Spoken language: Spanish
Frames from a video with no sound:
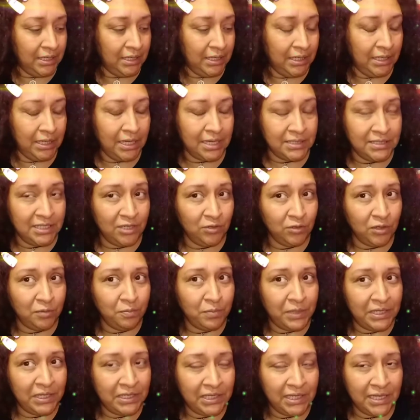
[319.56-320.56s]
y así no hay
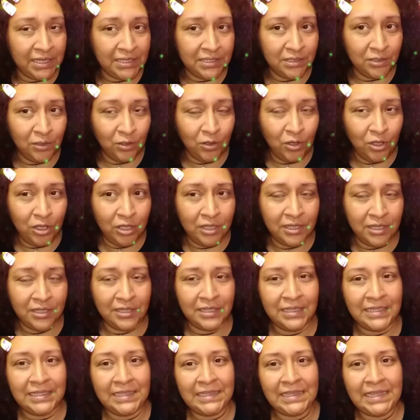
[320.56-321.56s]
pretexto
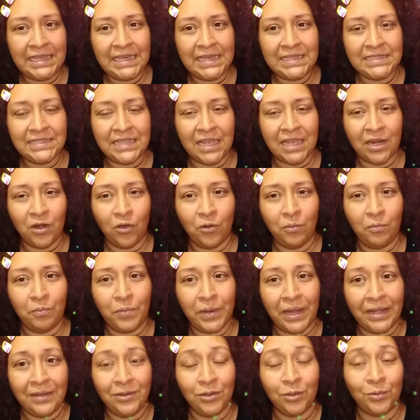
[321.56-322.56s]
de estar
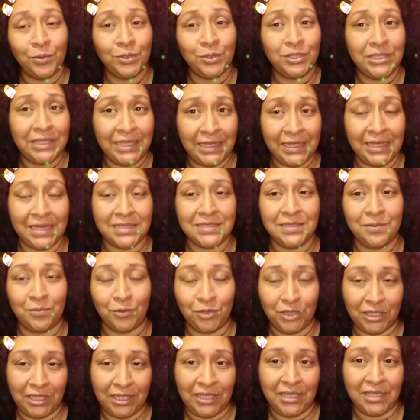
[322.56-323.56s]
comprando botellas y
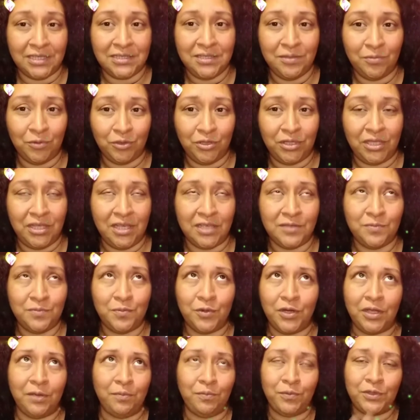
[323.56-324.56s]
botellas y botellas
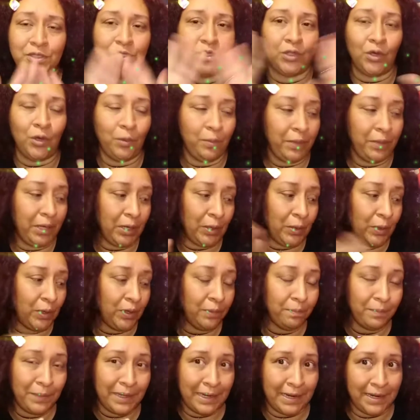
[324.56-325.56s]
porque pues no,
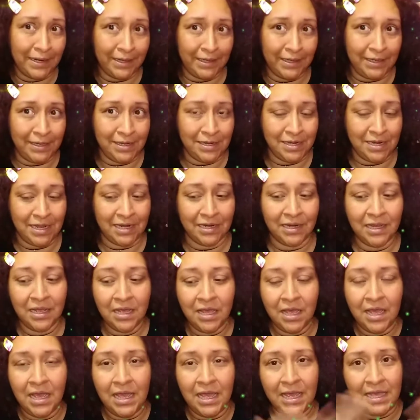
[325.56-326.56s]
mejor para rellenar.
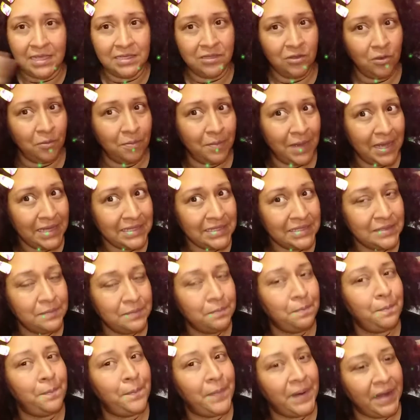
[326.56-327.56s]
Es lo más
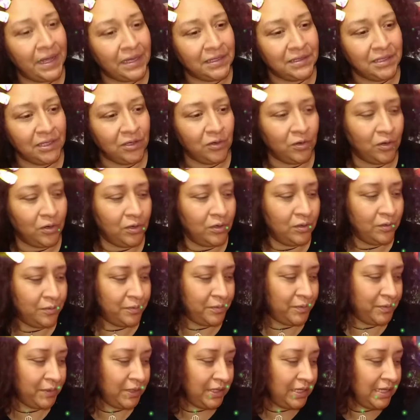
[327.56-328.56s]
práctico.
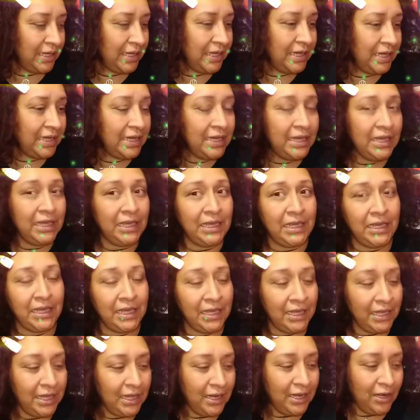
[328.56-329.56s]

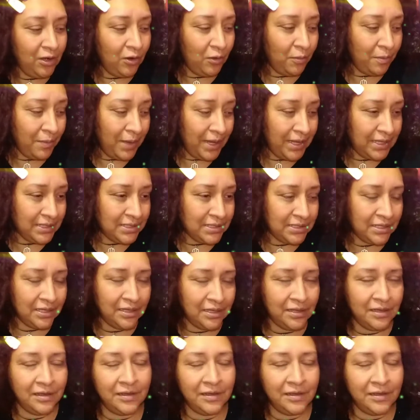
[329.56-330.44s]
Y lo más,